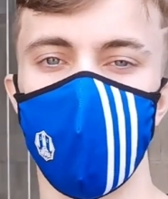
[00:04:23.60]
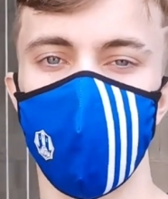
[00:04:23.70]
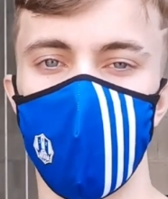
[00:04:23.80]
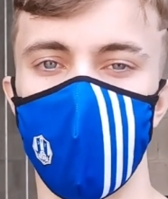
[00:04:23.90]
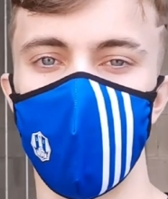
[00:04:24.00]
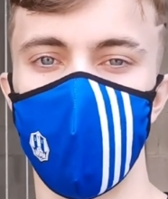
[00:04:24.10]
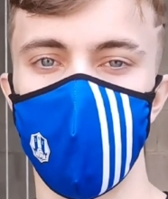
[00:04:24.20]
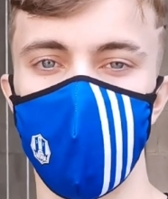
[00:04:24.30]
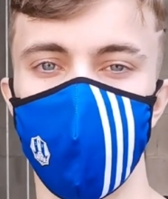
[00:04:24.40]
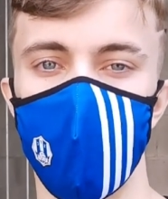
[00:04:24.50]
pues bueno, los
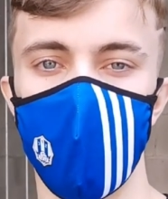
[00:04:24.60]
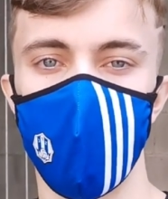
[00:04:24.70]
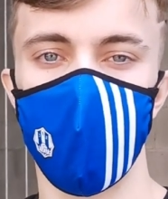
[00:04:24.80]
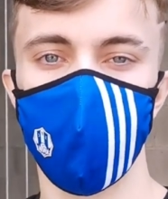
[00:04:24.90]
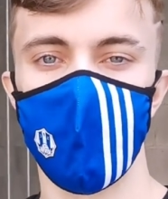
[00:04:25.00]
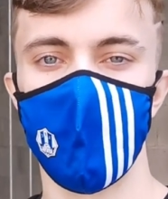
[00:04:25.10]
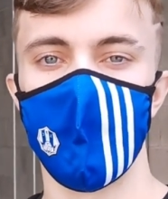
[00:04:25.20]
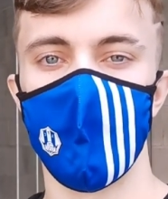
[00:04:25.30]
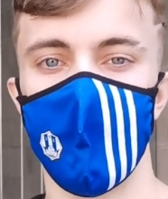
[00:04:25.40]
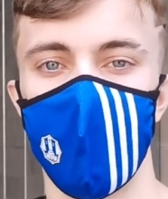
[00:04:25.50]
vestuarios
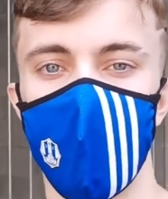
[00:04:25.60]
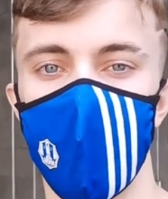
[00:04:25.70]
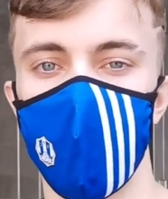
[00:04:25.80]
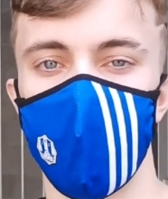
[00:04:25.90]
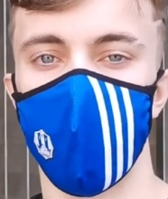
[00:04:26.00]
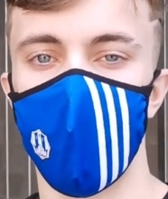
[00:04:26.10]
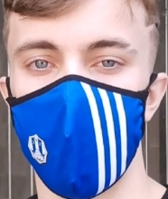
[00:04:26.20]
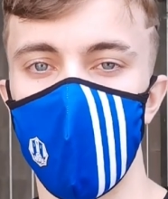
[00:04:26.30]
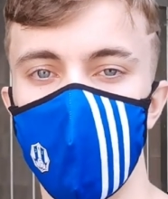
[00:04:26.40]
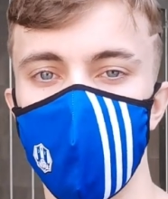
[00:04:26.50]
y zona
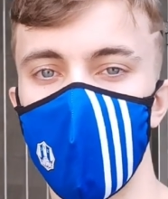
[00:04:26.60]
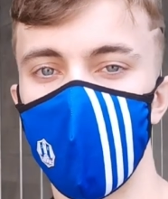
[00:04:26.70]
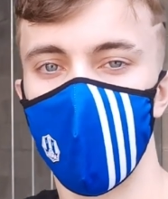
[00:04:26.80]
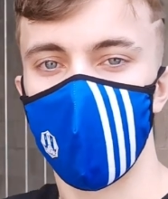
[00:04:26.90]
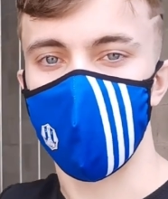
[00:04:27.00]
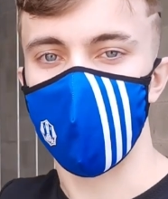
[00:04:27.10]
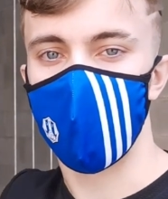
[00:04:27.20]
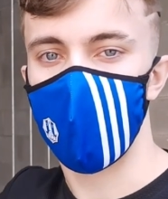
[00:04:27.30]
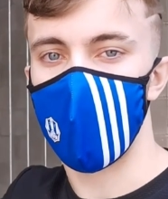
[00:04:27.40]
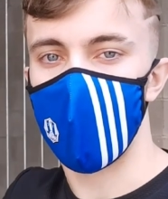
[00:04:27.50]
mixta. Este
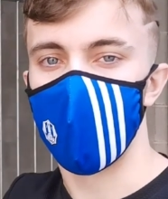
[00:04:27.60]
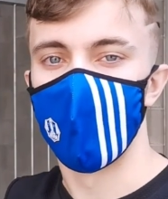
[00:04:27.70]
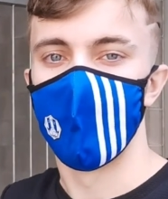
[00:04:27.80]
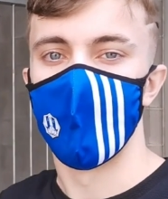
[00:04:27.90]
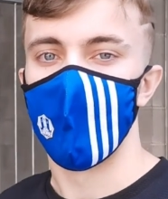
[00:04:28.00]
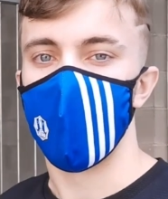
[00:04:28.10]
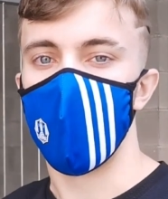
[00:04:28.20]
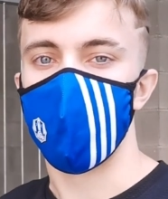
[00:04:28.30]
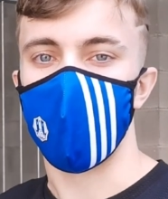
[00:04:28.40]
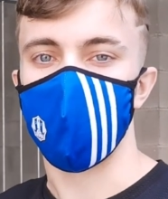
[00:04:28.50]
sería
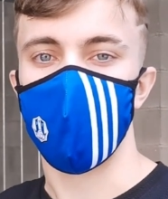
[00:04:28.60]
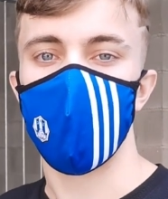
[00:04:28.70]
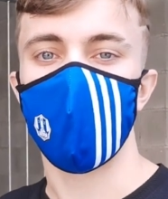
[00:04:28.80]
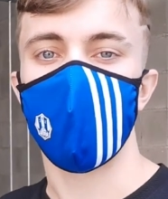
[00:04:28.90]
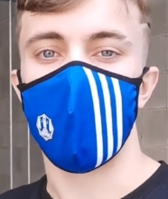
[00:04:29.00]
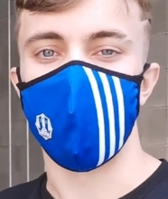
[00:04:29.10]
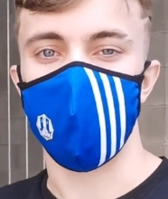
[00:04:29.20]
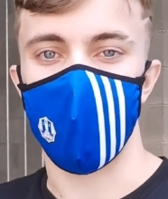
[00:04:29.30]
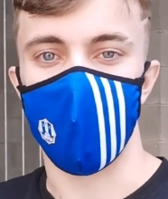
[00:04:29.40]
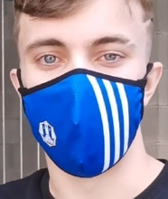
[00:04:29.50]
el pasillo de la
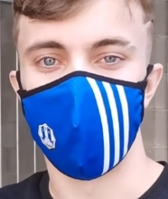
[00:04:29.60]
entrada.